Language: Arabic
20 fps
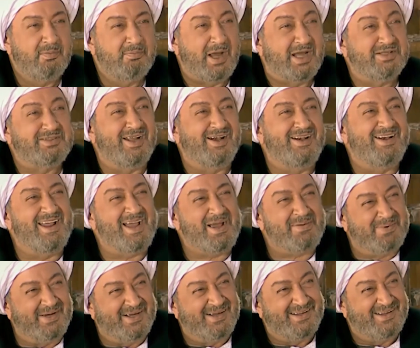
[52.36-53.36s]
ما هي دي
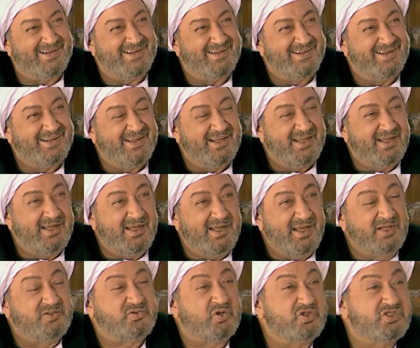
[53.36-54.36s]
اللعبة
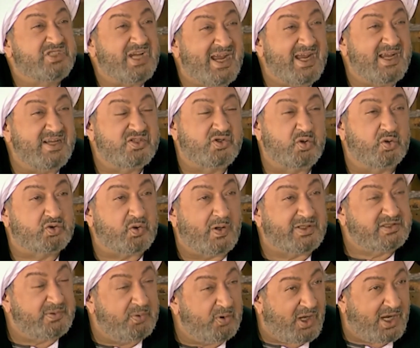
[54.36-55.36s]
انتوا تجهزوا
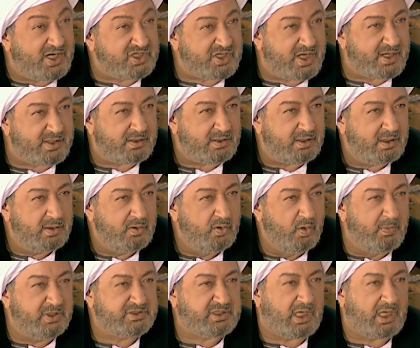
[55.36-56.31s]
وتوضبوا الحجر وما